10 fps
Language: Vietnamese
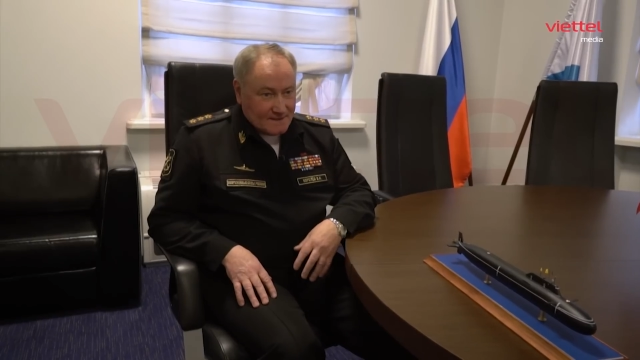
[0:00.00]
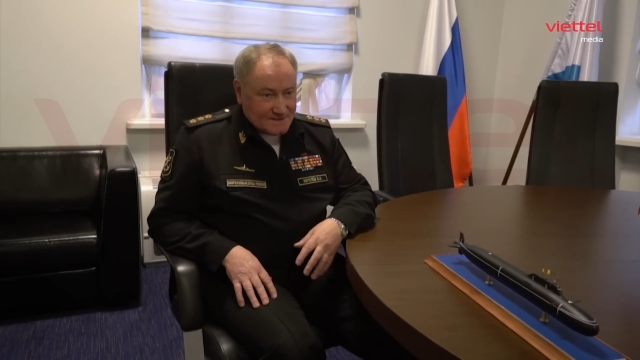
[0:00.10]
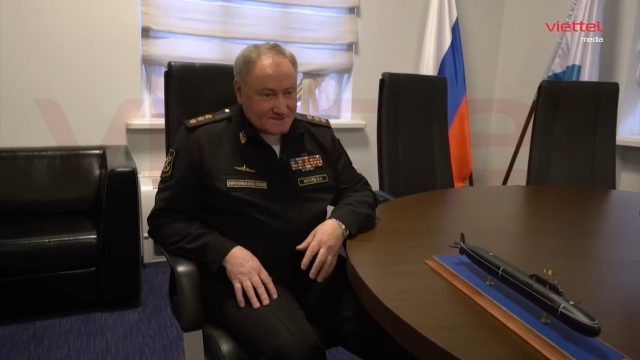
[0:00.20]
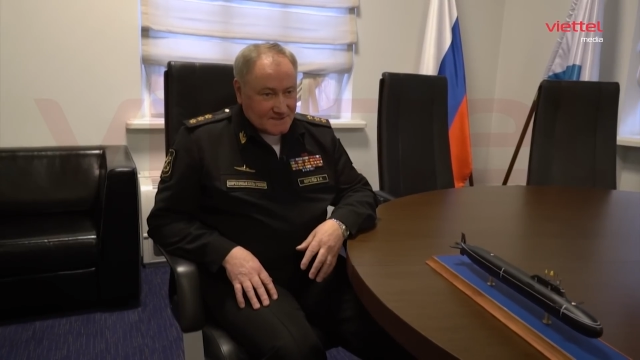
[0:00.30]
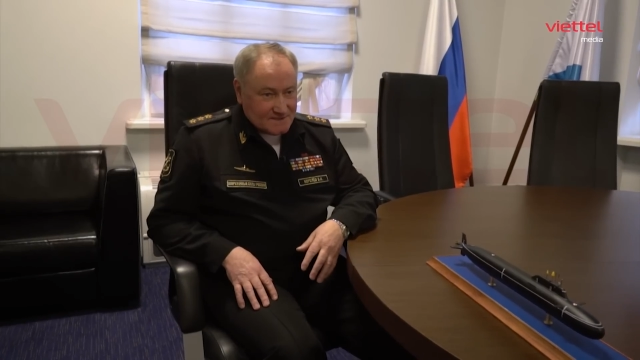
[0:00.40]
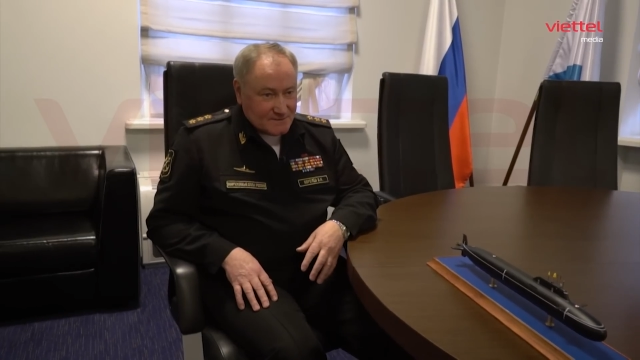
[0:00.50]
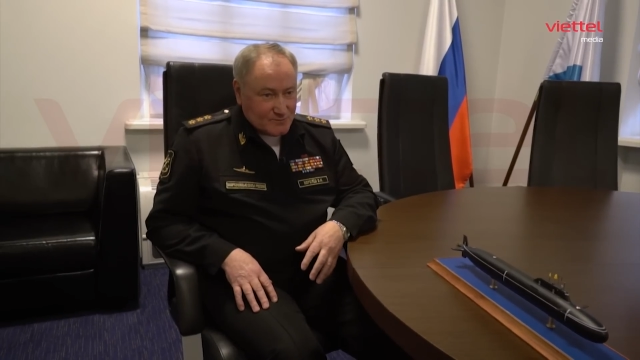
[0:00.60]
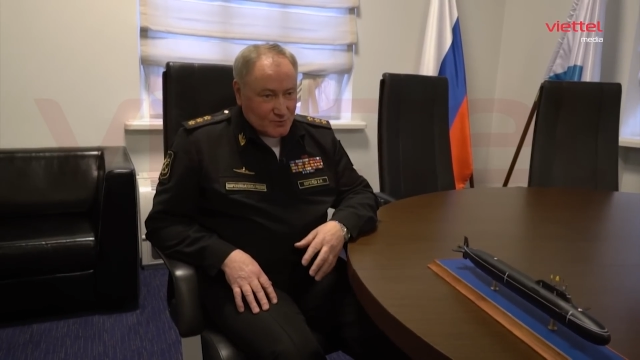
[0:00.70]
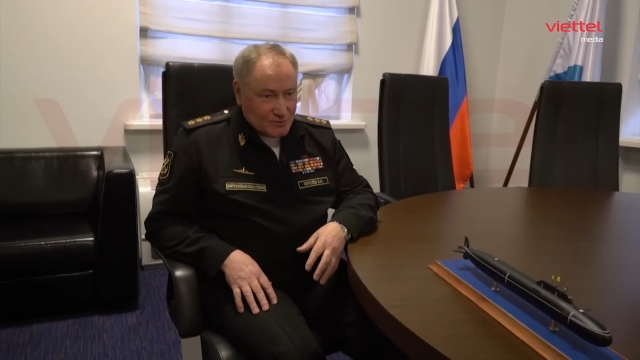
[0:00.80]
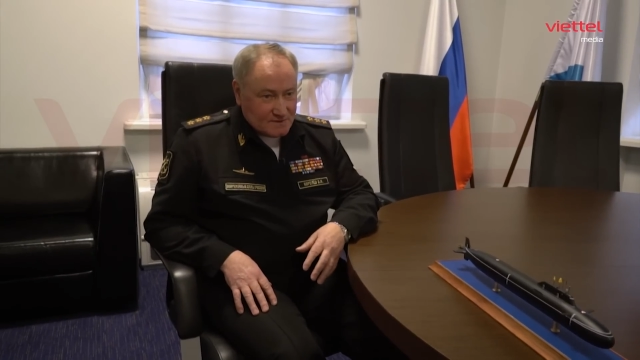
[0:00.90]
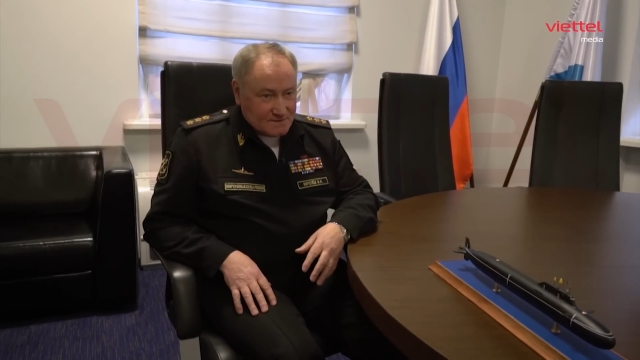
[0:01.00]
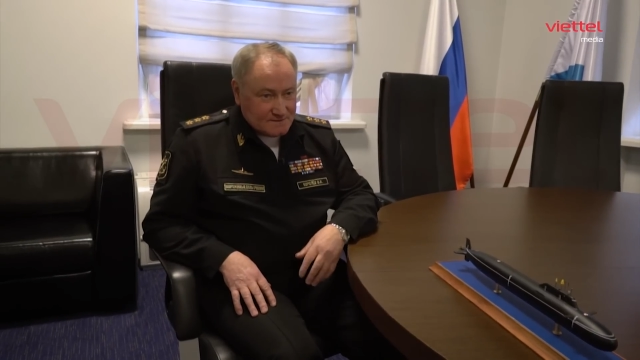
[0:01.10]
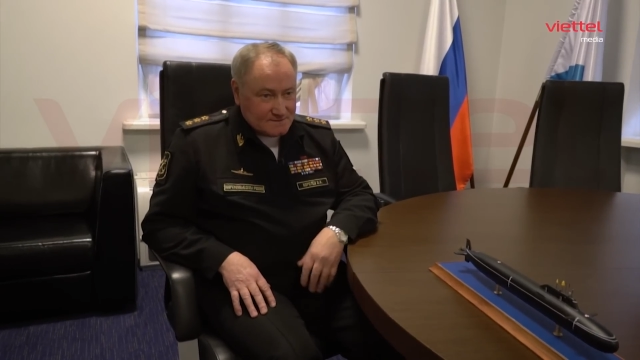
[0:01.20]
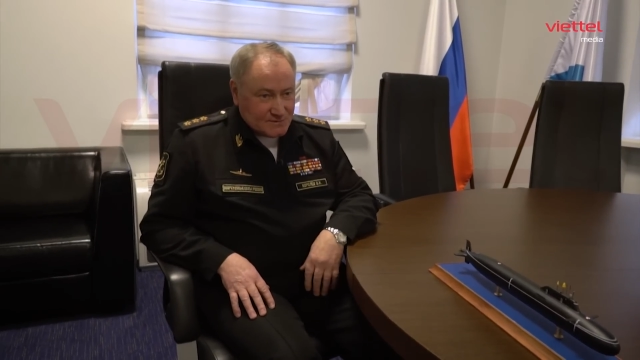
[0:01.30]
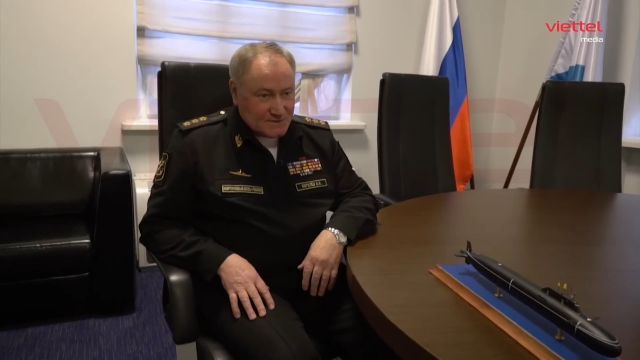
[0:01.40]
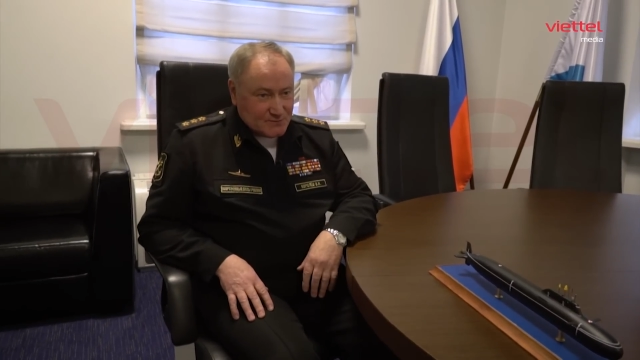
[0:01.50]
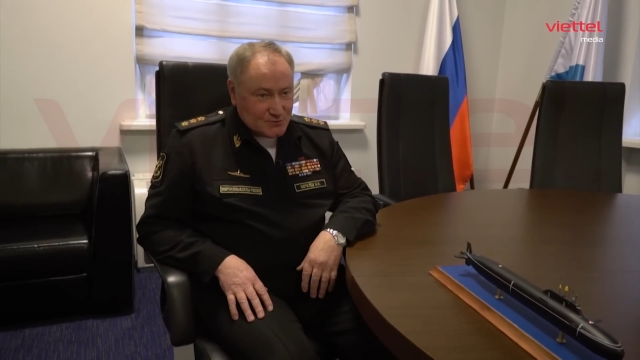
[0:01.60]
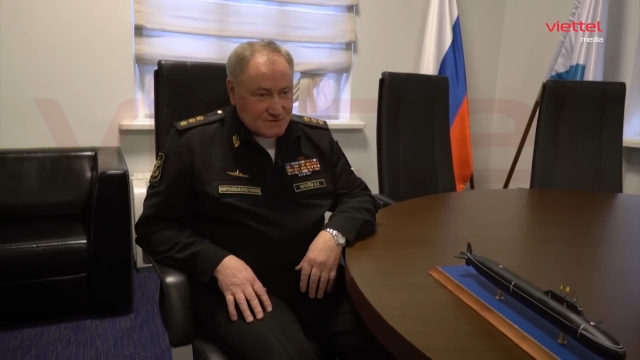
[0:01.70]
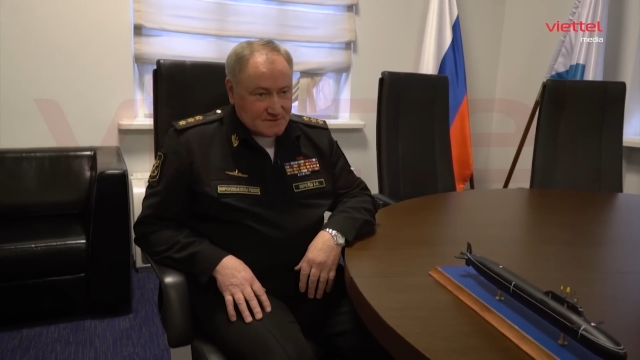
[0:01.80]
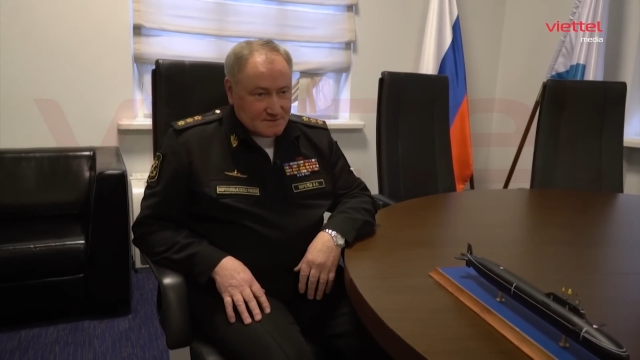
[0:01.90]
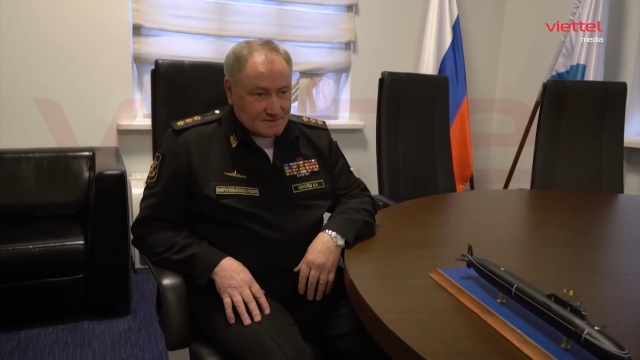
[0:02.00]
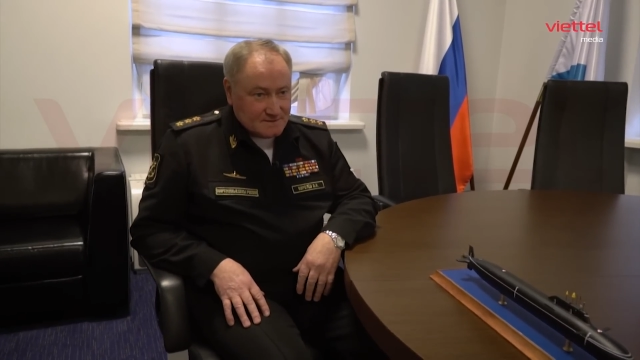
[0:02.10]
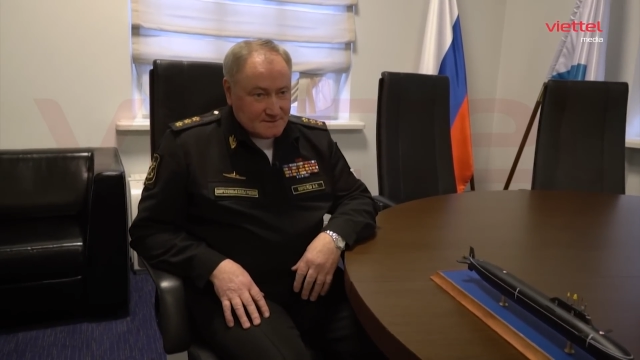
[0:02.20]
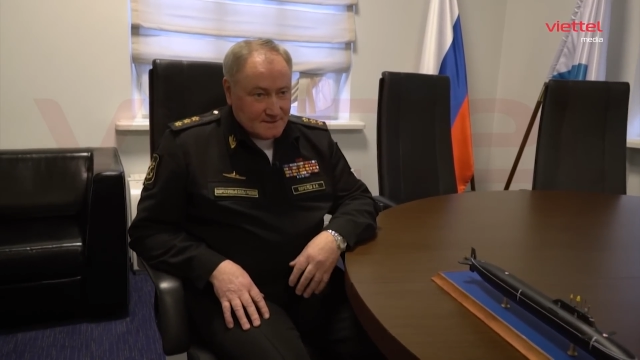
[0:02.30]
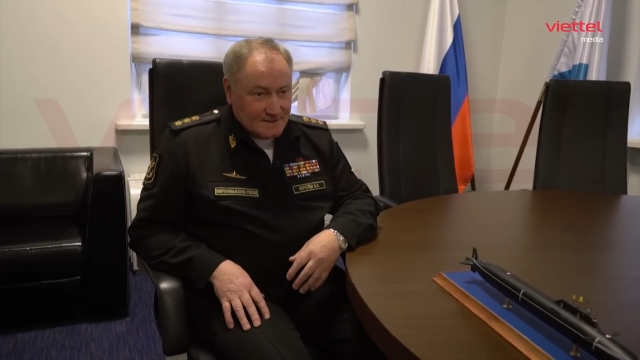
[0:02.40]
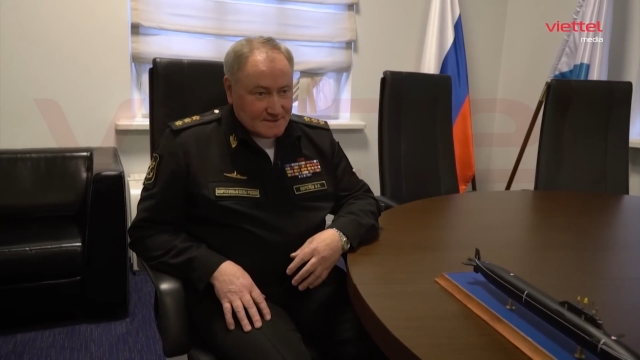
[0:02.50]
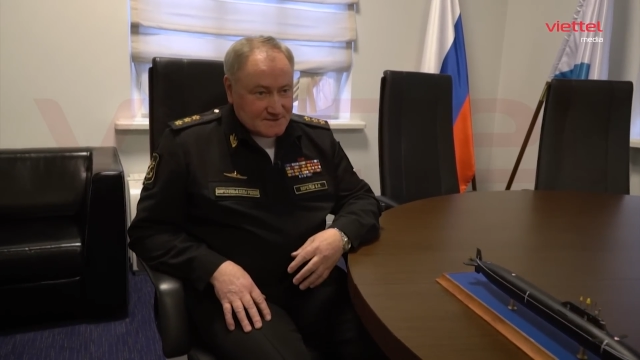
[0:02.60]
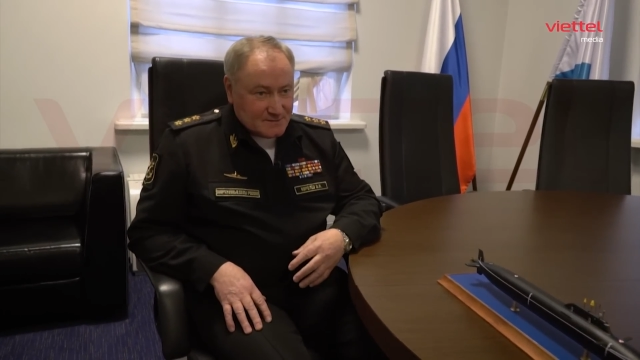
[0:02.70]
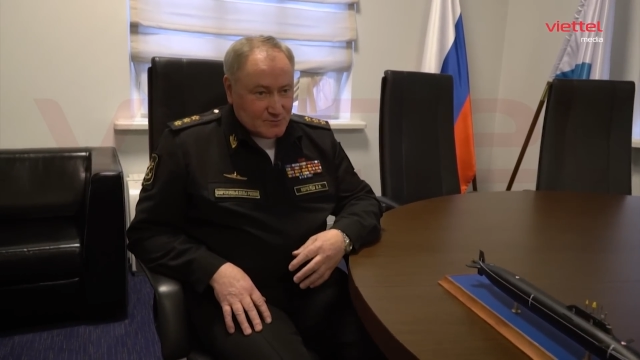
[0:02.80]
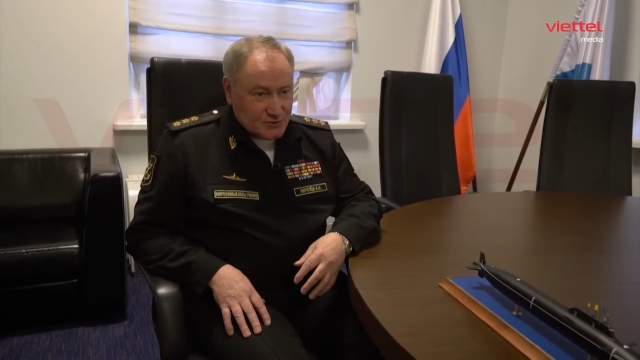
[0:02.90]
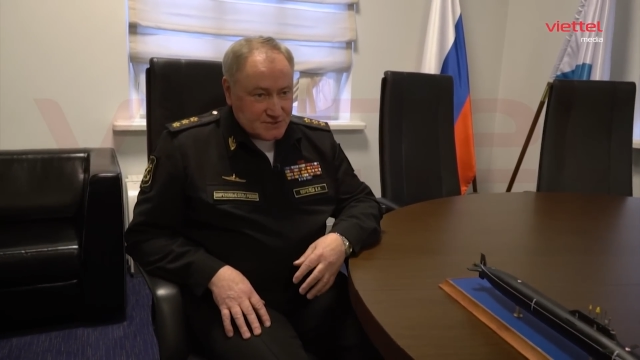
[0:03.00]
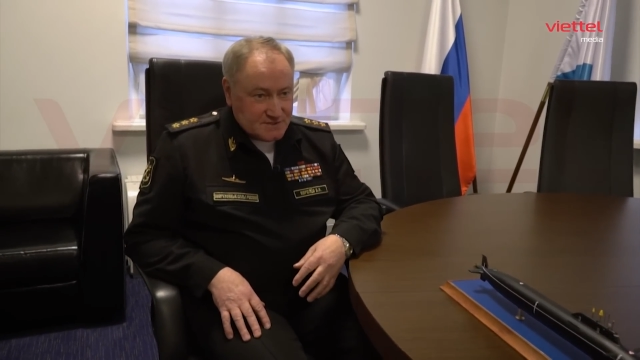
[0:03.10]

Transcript: Tất cả là vì sức mạnh của nó, vị thế khác biệt của nó.